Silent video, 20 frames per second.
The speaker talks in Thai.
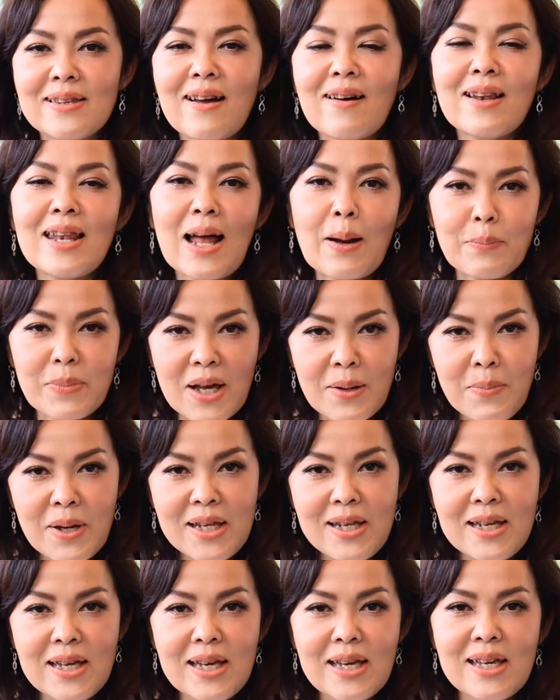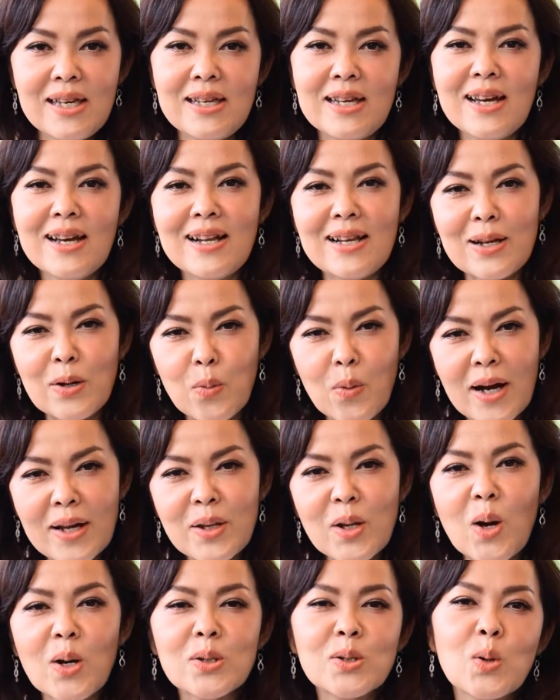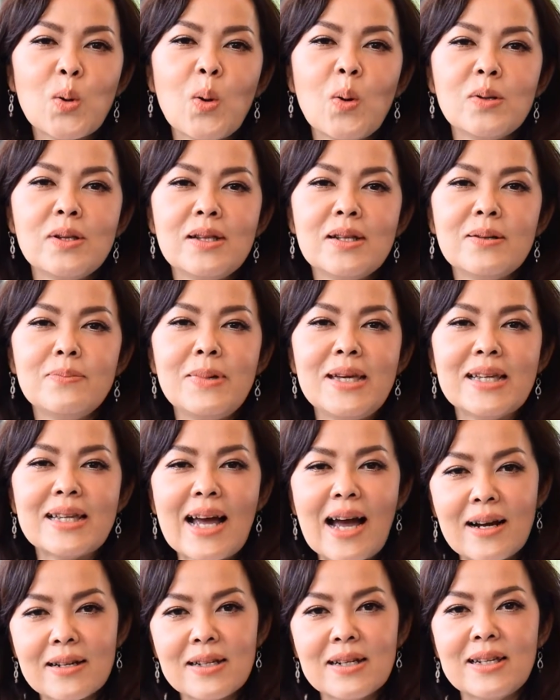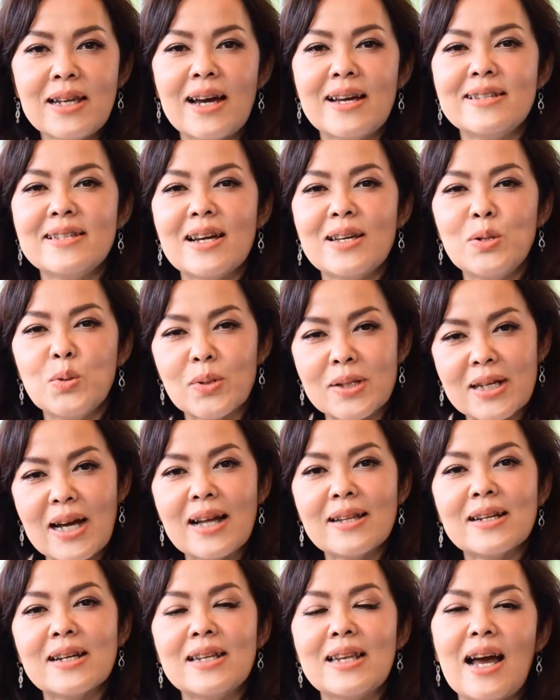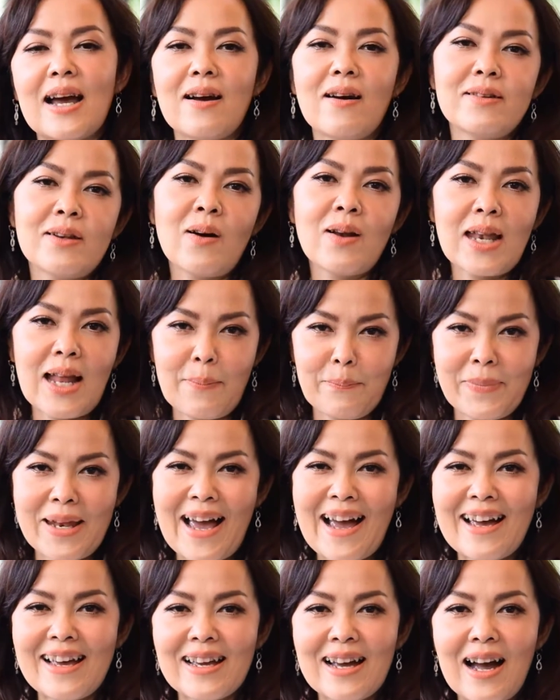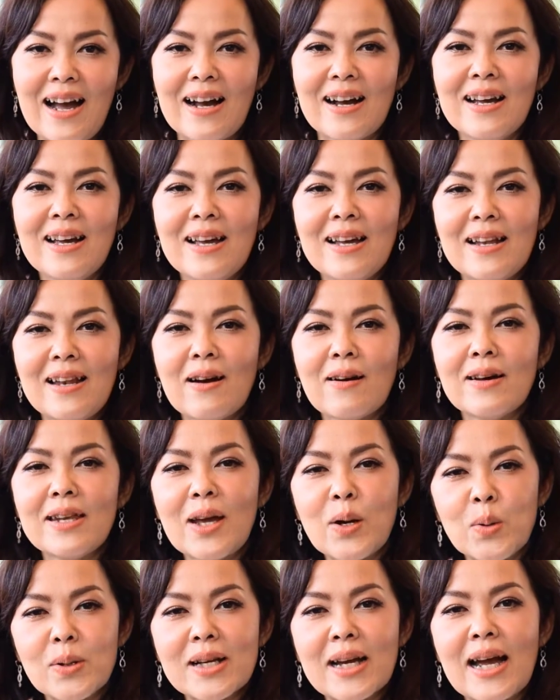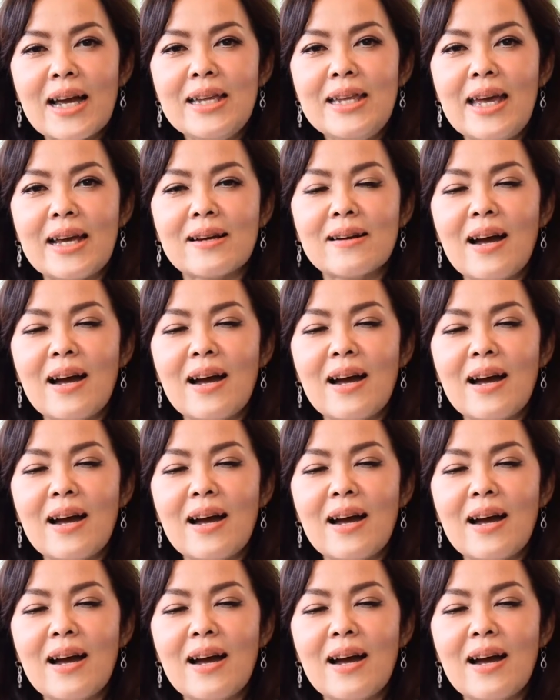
นอนหลับได้ไม่ดี หรือว่านอนกลนหรือมีทางเดินหายใจอุดกั้นขณะนอนหลับได้ค่ะ แล้วก็ในคนไข้เด็ก